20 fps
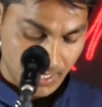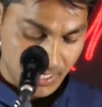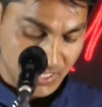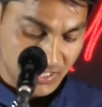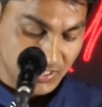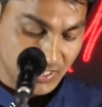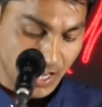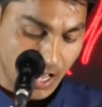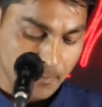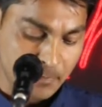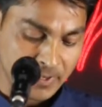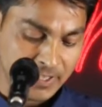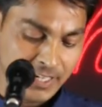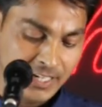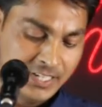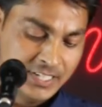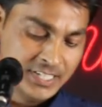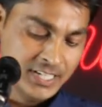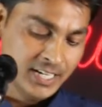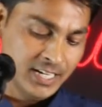इंसाफ के
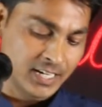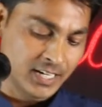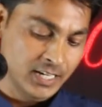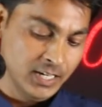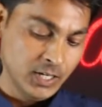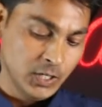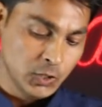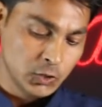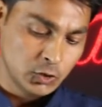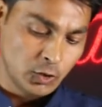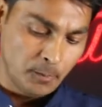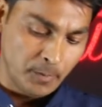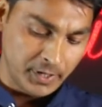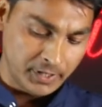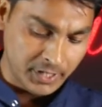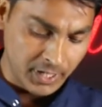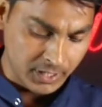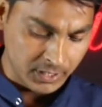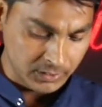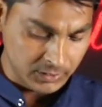लिए तो
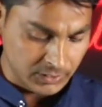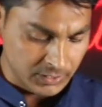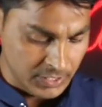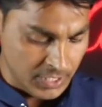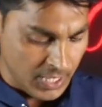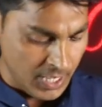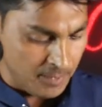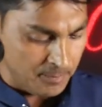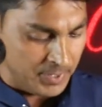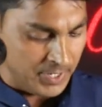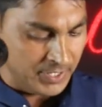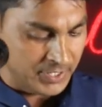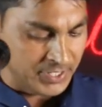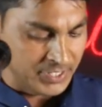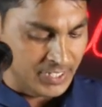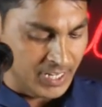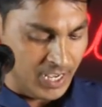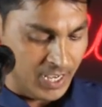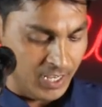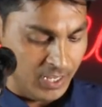भटकती हैं
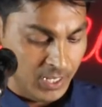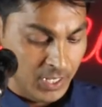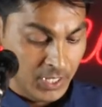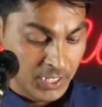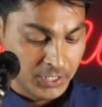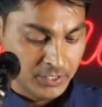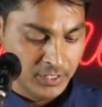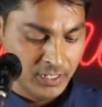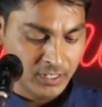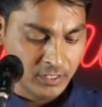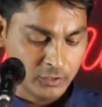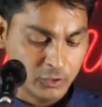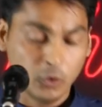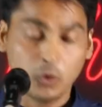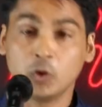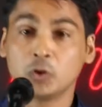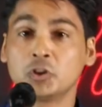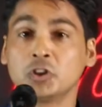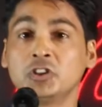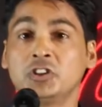बेटियां
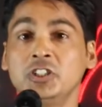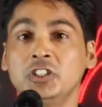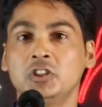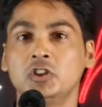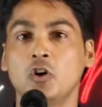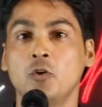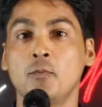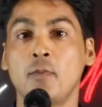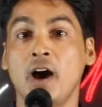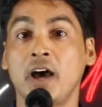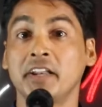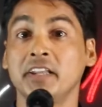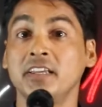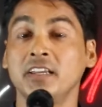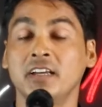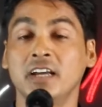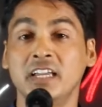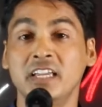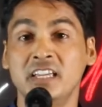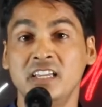निर्दोष थी जो मारी
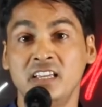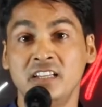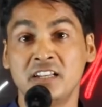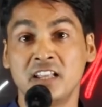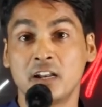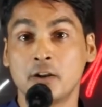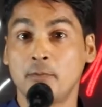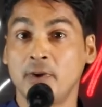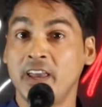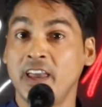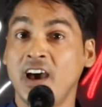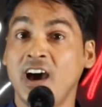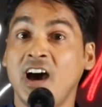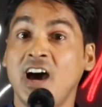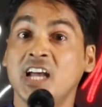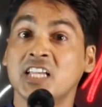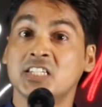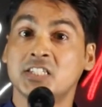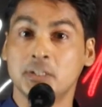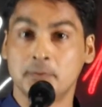गई निर्भया
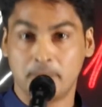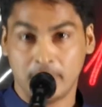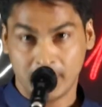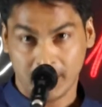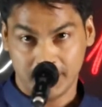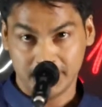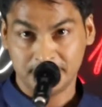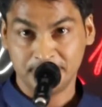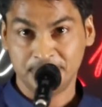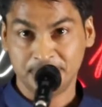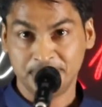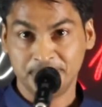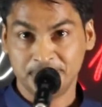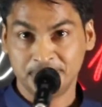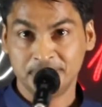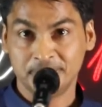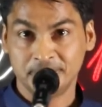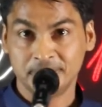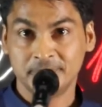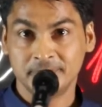आशिपा
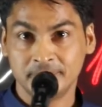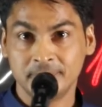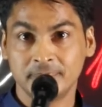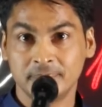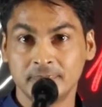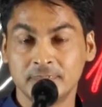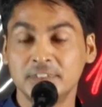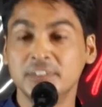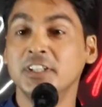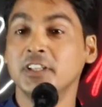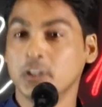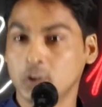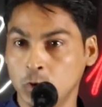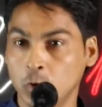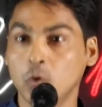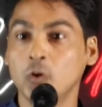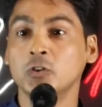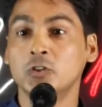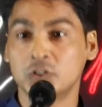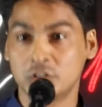
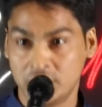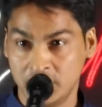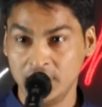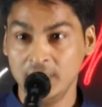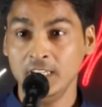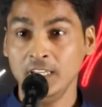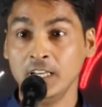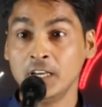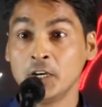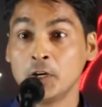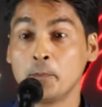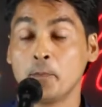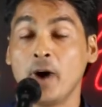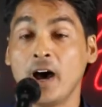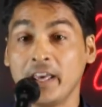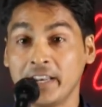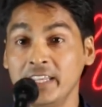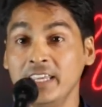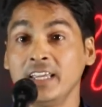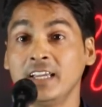निर्दोष थी
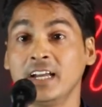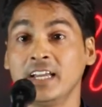मारी